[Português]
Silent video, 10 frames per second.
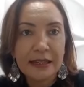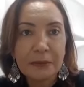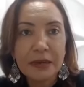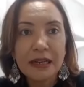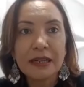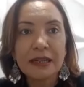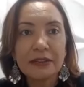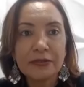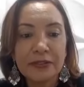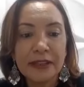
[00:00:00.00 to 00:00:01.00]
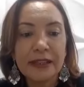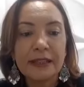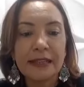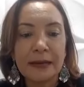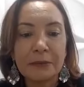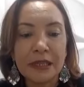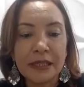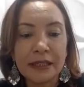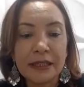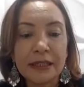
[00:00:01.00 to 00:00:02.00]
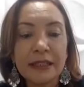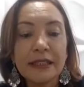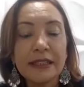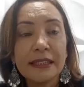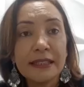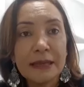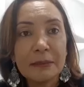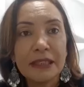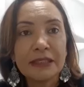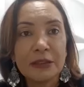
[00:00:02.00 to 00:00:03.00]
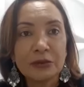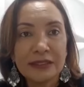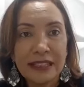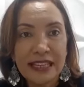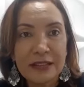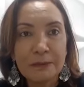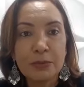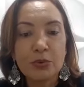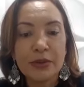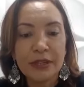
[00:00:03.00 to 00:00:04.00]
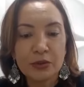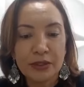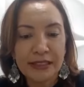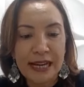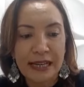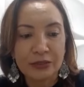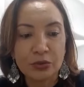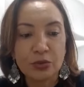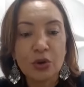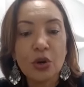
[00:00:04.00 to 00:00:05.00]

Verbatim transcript: mãe, filha, amiga, que demandam tempo e cuidado,